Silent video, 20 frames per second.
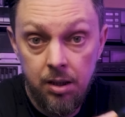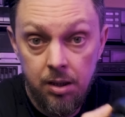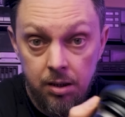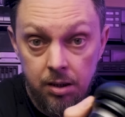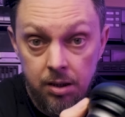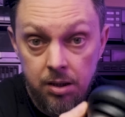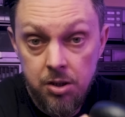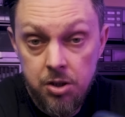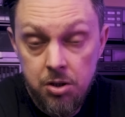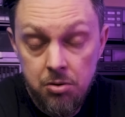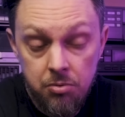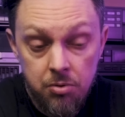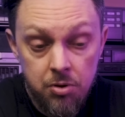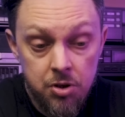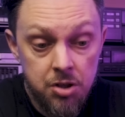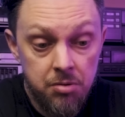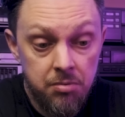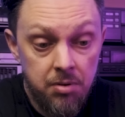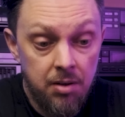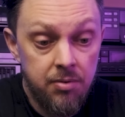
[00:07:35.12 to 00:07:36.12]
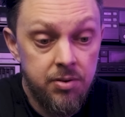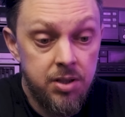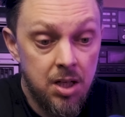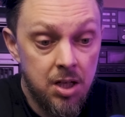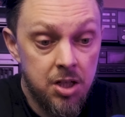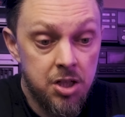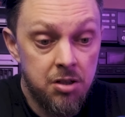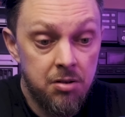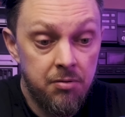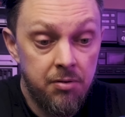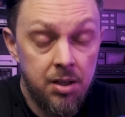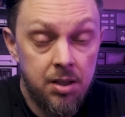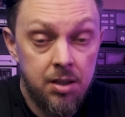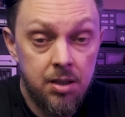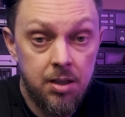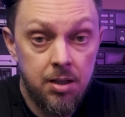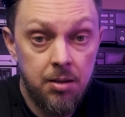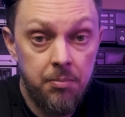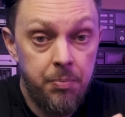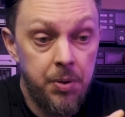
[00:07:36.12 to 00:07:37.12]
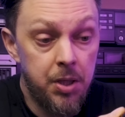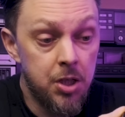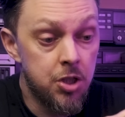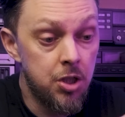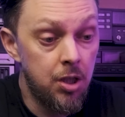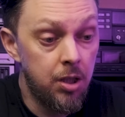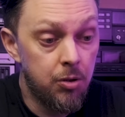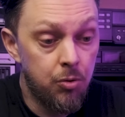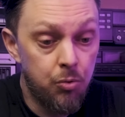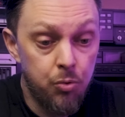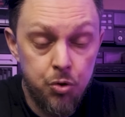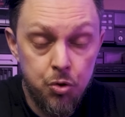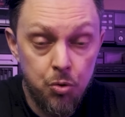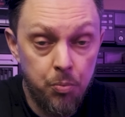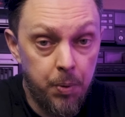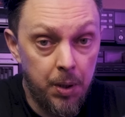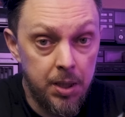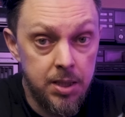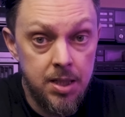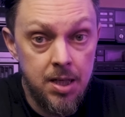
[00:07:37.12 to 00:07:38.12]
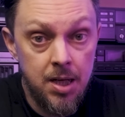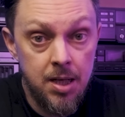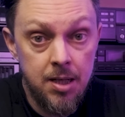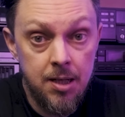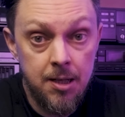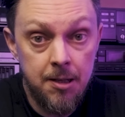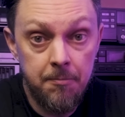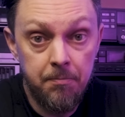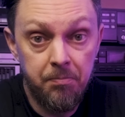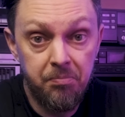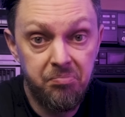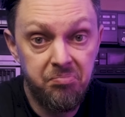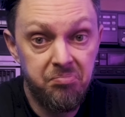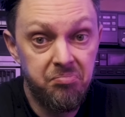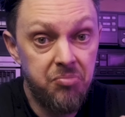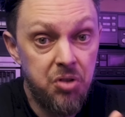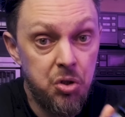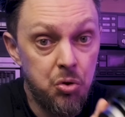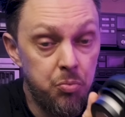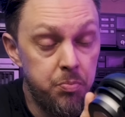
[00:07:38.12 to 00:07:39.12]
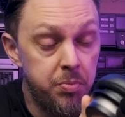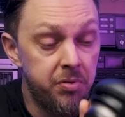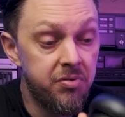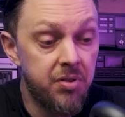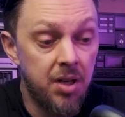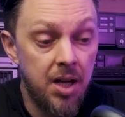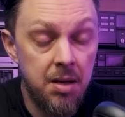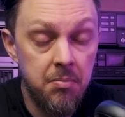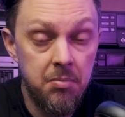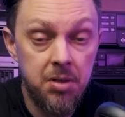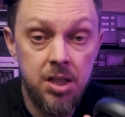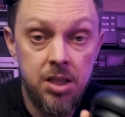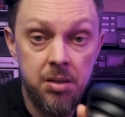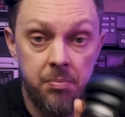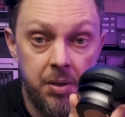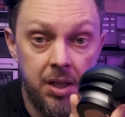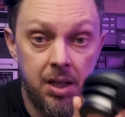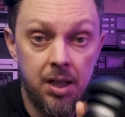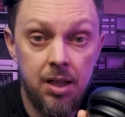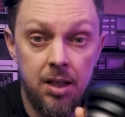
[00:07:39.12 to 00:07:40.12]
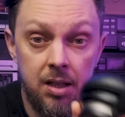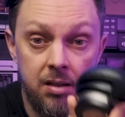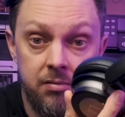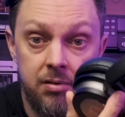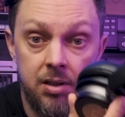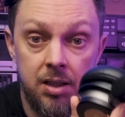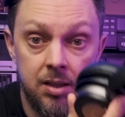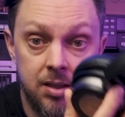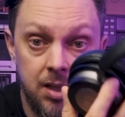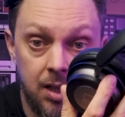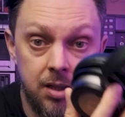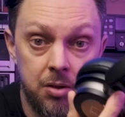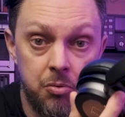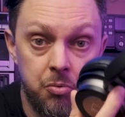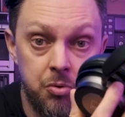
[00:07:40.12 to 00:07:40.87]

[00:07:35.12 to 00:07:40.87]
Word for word: И ничего, живее всех живых, пережили кучу падений, неубиваемые и неприхотливые, как и